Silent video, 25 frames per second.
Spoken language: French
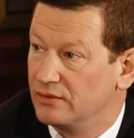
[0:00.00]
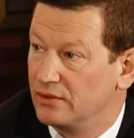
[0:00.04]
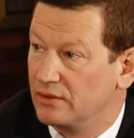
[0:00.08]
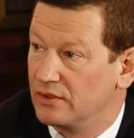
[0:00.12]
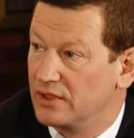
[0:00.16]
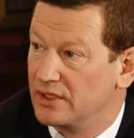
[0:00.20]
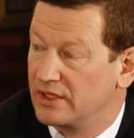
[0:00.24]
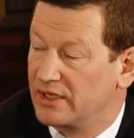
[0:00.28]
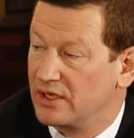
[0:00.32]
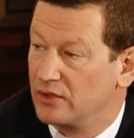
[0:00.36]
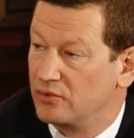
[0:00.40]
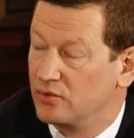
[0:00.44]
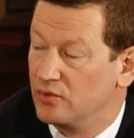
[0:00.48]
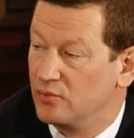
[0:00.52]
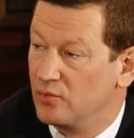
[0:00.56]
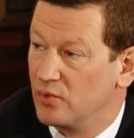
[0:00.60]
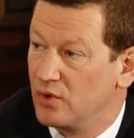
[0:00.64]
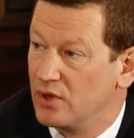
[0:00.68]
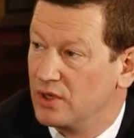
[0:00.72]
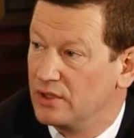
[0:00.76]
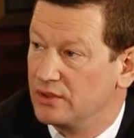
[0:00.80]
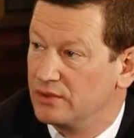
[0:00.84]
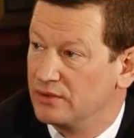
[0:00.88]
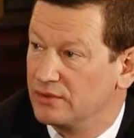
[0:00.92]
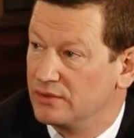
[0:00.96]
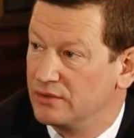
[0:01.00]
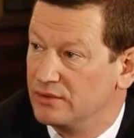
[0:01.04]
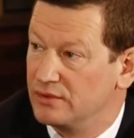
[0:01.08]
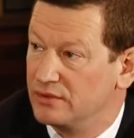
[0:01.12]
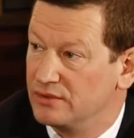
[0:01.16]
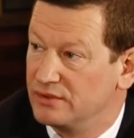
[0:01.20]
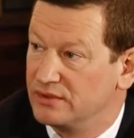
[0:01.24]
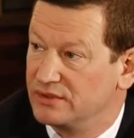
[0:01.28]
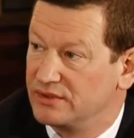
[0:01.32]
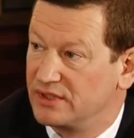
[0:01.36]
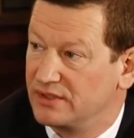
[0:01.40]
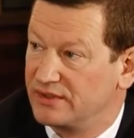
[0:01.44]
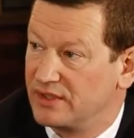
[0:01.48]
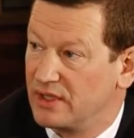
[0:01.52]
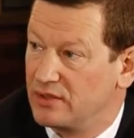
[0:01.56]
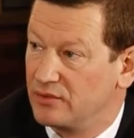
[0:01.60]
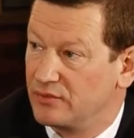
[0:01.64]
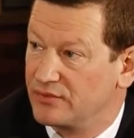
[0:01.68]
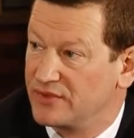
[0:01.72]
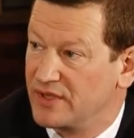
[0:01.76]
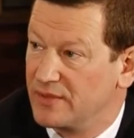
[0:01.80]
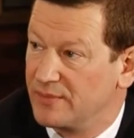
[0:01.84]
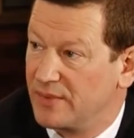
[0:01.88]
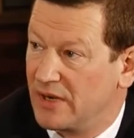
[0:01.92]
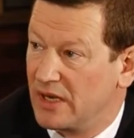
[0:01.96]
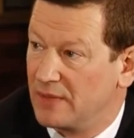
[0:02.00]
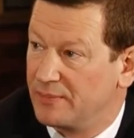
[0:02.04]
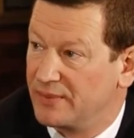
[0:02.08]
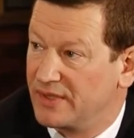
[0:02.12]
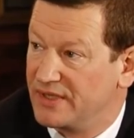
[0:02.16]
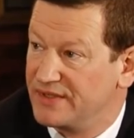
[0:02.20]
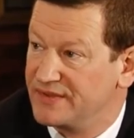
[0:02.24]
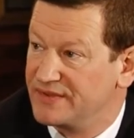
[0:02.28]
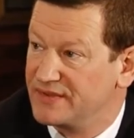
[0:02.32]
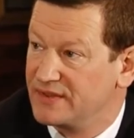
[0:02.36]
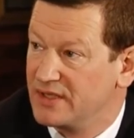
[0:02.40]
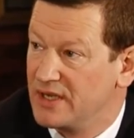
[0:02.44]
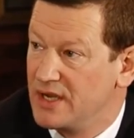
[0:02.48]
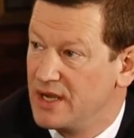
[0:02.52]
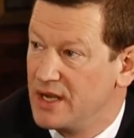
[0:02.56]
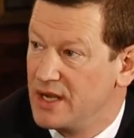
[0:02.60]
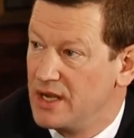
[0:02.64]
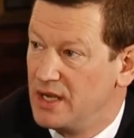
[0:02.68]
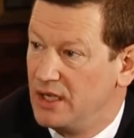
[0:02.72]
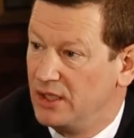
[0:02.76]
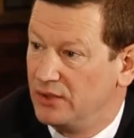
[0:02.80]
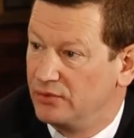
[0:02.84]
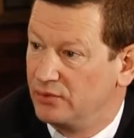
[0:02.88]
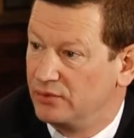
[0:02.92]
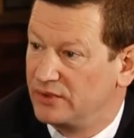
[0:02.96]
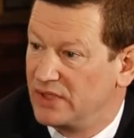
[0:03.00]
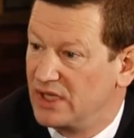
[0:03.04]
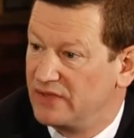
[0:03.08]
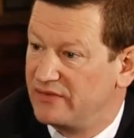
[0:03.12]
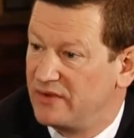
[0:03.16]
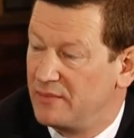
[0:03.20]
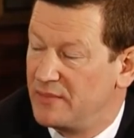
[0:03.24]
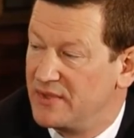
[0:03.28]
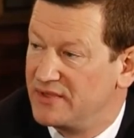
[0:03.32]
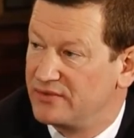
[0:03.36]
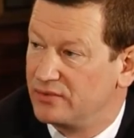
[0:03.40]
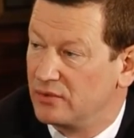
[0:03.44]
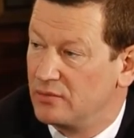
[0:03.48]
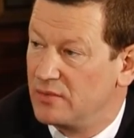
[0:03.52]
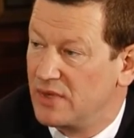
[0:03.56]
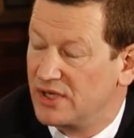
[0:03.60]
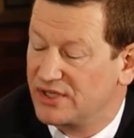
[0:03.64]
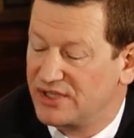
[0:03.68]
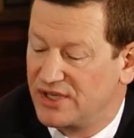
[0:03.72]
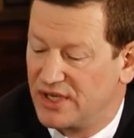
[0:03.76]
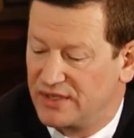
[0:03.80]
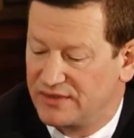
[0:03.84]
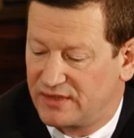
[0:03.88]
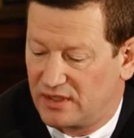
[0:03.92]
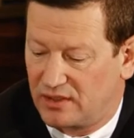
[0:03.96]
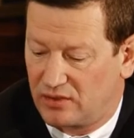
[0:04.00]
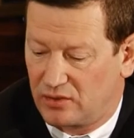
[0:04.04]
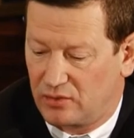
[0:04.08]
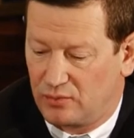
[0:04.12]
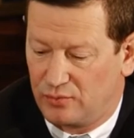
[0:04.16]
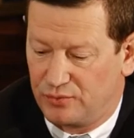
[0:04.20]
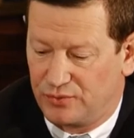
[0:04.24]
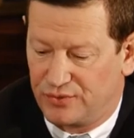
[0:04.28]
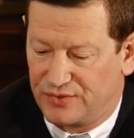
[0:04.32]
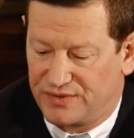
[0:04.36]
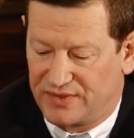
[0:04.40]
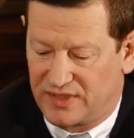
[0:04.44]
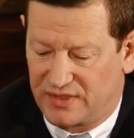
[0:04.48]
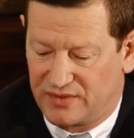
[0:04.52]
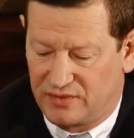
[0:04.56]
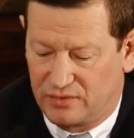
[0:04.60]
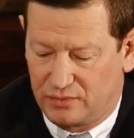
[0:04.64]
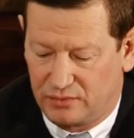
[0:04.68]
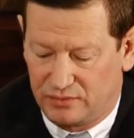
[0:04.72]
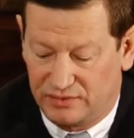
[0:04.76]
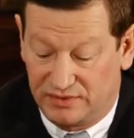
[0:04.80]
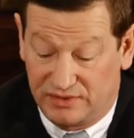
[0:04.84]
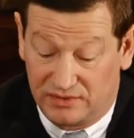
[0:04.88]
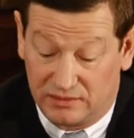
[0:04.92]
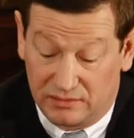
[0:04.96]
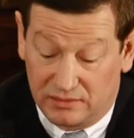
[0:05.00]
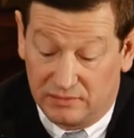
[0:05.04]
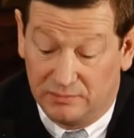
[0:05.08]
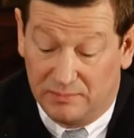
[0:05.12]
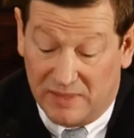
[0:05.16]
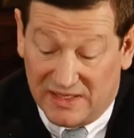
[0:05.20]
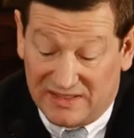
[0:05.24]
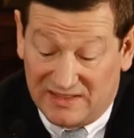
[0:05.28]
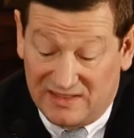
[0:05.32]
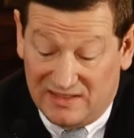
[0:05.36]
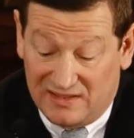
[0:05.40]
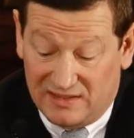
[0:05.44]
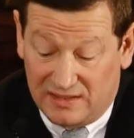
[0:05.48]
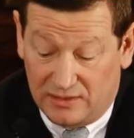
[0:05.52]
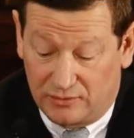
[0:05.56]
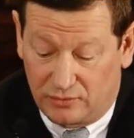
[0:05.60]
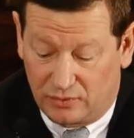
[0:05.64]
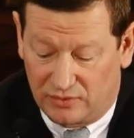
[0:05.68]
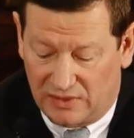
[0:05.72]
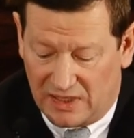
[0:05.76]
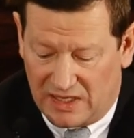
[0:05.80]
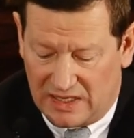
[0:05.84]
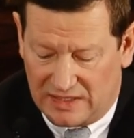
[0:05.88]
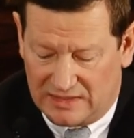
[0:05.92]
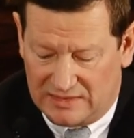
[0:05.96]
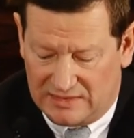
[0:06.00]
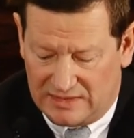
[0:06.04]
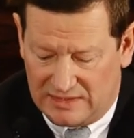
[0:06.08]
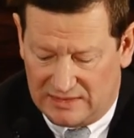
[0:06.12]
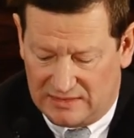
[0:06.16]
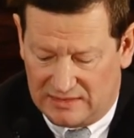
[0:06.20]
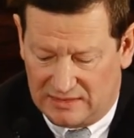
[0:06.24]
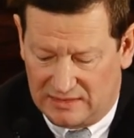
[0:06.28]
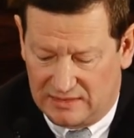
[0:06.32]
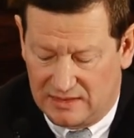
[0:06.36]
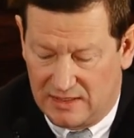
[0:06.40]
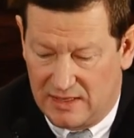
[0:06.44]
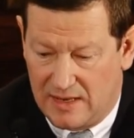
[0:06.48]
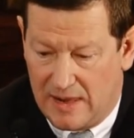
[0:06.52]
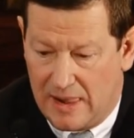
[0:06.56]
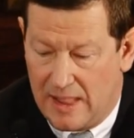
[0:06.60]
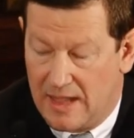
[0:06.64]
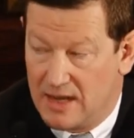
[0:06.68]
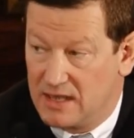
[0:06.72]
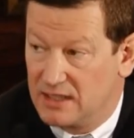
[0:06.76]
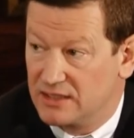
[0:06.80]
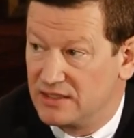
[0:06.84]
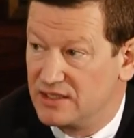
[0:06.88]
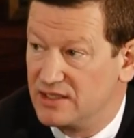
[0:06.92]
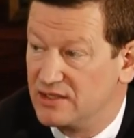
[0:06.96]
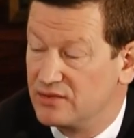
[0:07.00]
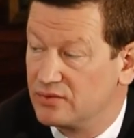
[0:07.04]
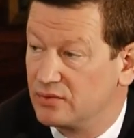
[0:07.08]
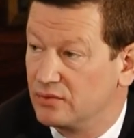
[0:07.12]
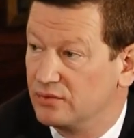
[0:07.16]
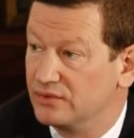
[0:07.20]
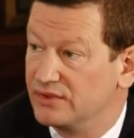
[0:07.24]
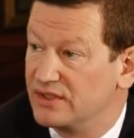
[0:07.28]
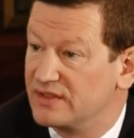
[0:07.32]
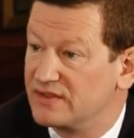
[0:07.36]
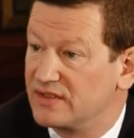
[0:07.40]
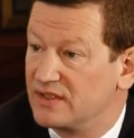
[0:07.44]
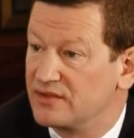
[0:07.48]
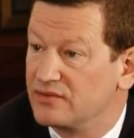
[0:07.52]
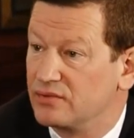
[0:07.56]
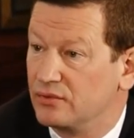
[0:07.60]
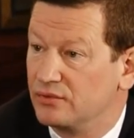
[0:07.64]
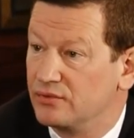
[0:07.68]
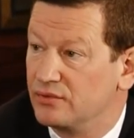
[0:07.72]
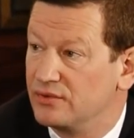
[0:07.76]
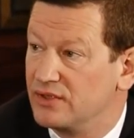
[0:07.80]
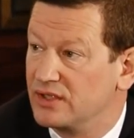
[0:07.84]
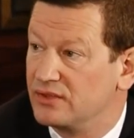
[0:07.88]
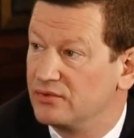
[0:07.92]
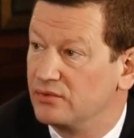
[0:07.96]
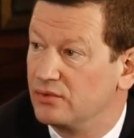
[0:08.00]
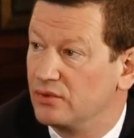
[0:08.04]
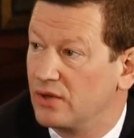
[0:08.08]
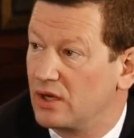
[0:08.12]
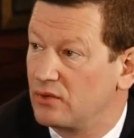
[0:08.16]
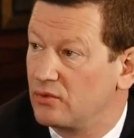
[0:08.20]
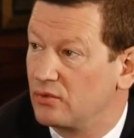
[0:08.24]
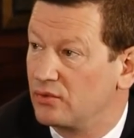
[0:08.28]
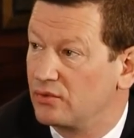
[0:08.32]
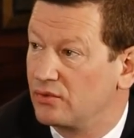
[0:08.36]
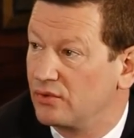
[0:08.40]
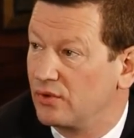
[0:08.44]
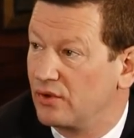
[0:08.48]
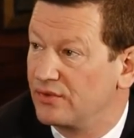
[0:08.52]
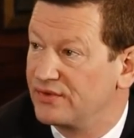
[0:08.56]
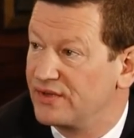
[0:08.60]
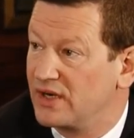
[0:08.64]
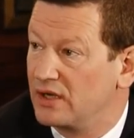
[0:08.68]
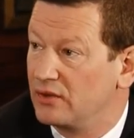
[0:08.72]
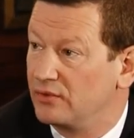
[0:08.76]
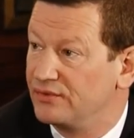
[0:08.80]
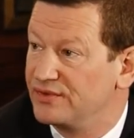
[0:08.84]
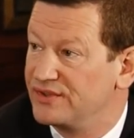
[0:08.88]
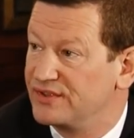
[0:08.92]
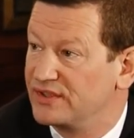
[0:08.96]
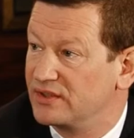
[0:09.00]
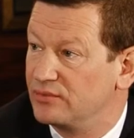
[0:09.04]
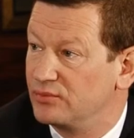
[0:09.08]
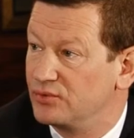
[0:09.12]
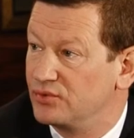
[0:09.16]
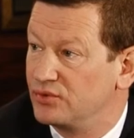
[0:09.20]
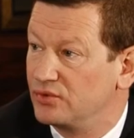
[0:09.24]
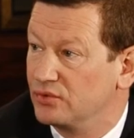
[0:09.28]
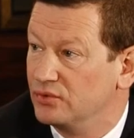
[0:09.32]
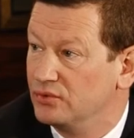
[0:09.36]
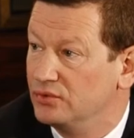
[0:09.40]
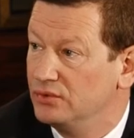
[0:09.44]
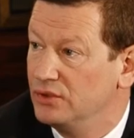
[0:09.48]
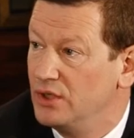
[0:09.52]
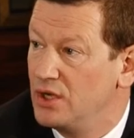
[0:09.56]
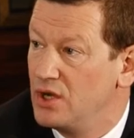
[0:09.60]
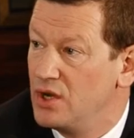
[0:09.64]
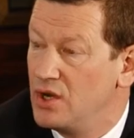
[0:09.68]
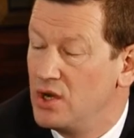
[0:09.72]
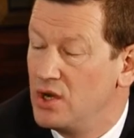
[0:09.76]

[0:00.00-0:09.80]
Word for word: Dans les quelques mois, ça a été annoncé par la presse, Total va mettre sur le marché un certain nombre de stations baptisées Total Access, qui sont des stations de nature à concurrence à la grande distribution.